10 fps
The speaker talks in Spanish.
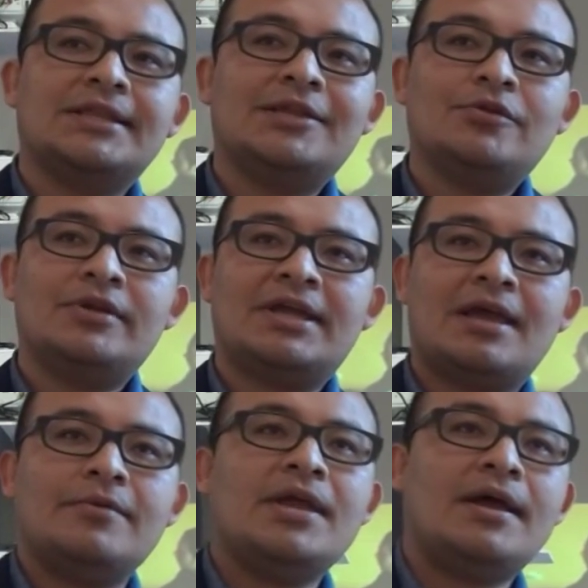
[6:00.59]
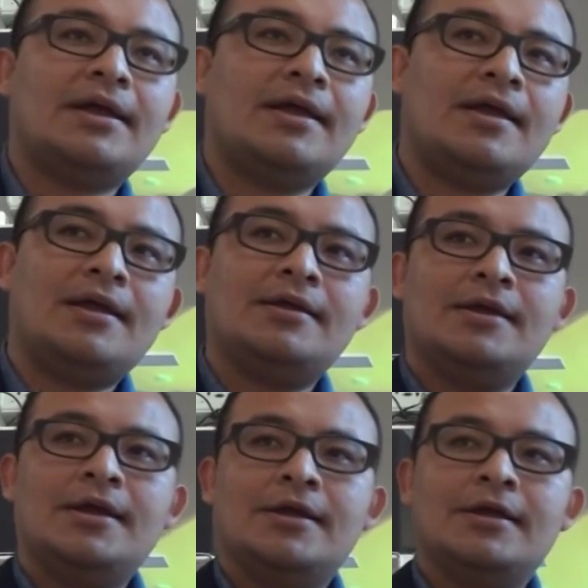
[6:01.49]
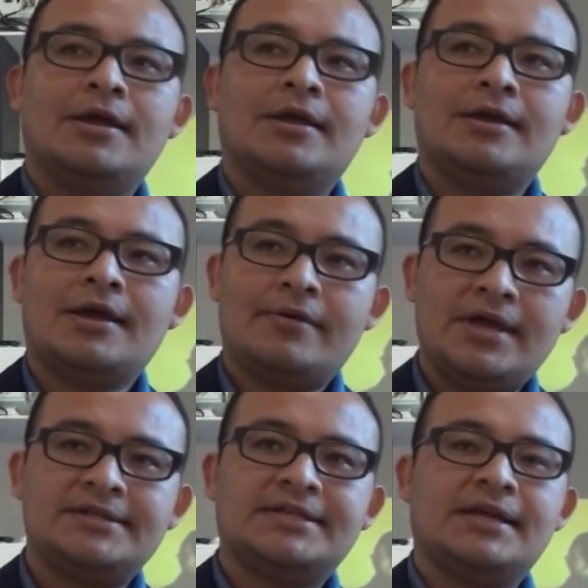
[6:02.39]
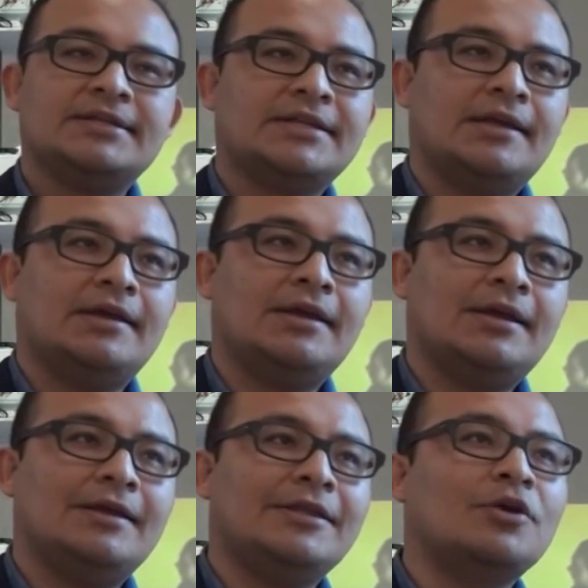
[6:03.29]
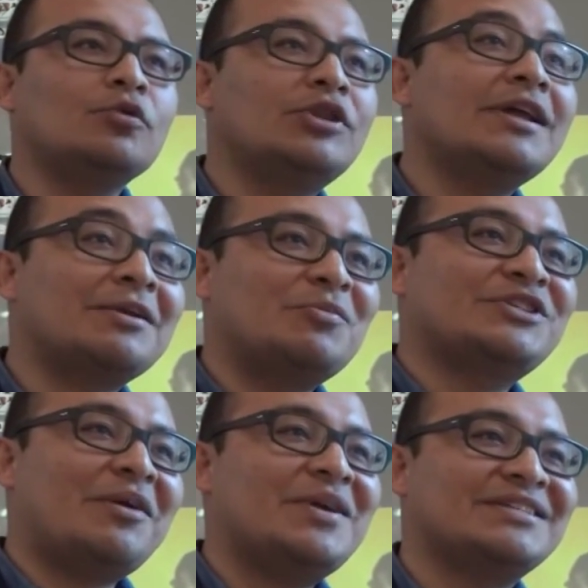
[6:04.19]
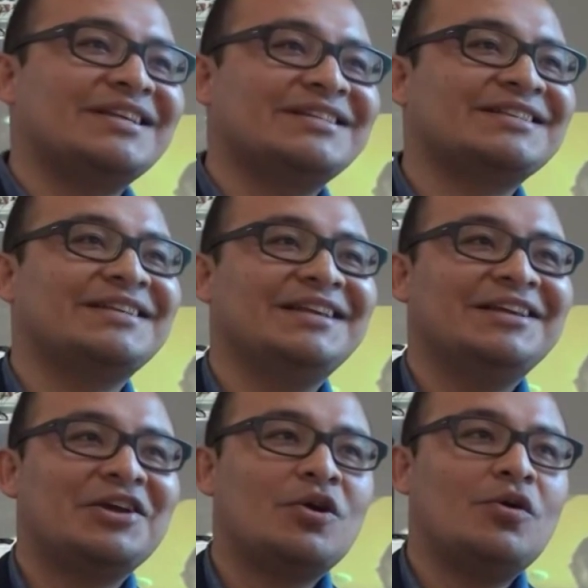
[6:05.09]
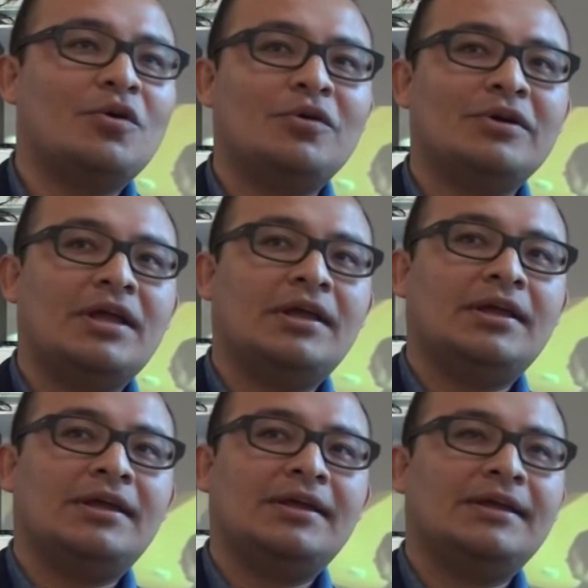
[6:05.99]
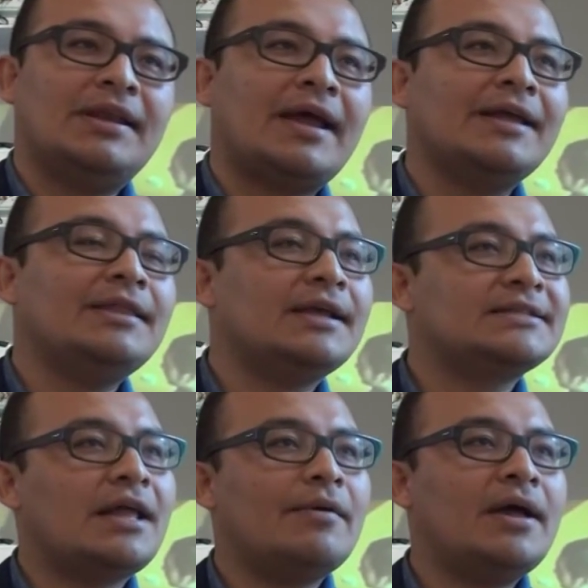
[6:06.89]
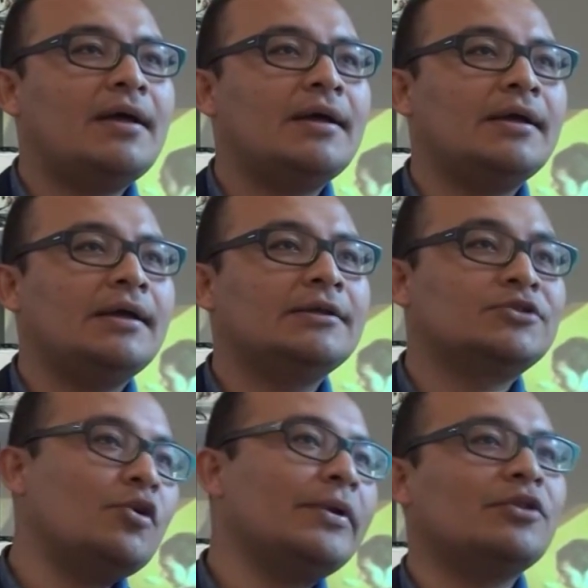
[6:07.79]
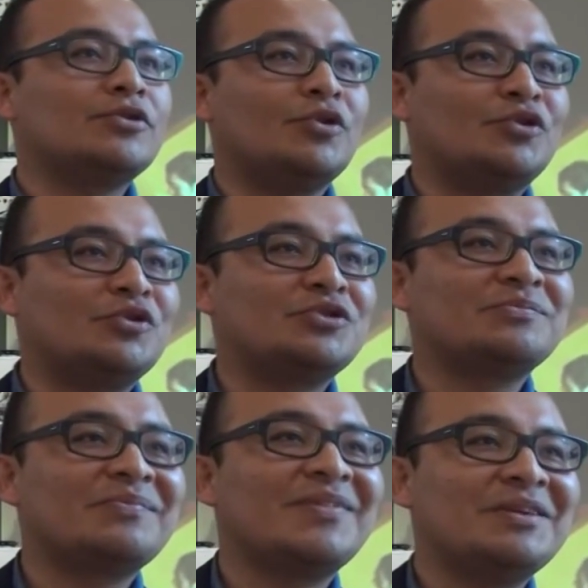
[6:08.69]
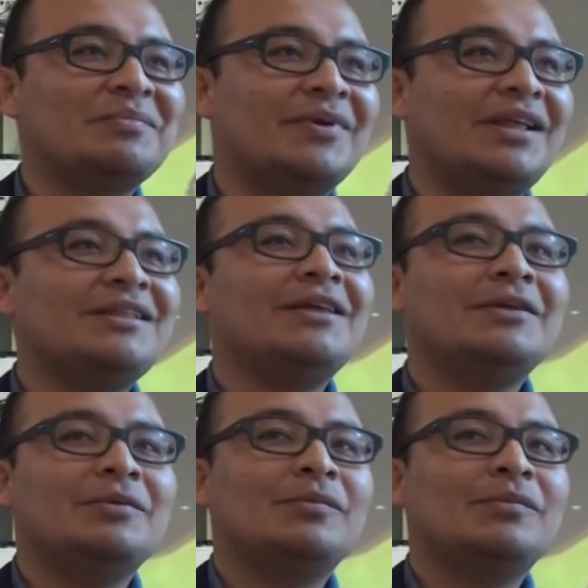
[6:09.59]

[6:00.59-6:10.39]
en el sentido de que había que eh, a veces eh, discutir muchas veces con la gente que estaba sobre nosotros, ¿verdad?